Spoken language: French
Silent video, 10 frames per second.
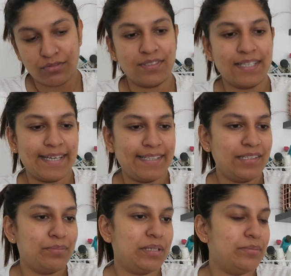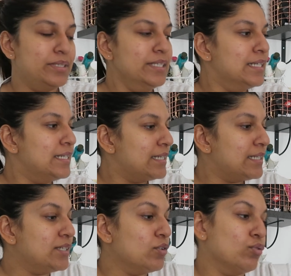Donc c'est Renette Baby
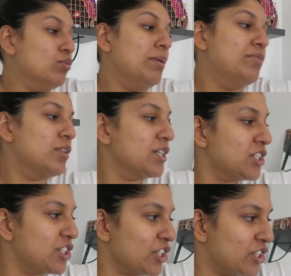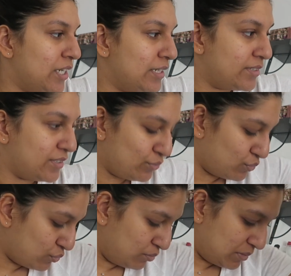et en gros bah faudrait que j'aille chercher de la lessive
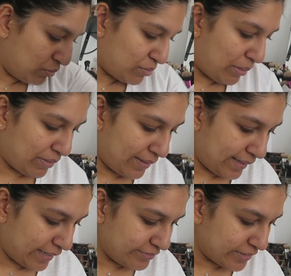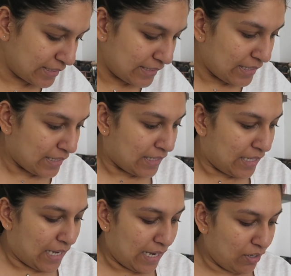du coup mais c'est pas bien grave.
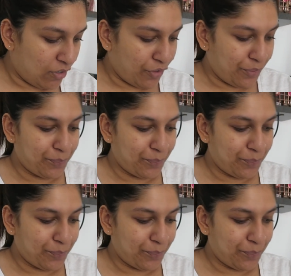Alors,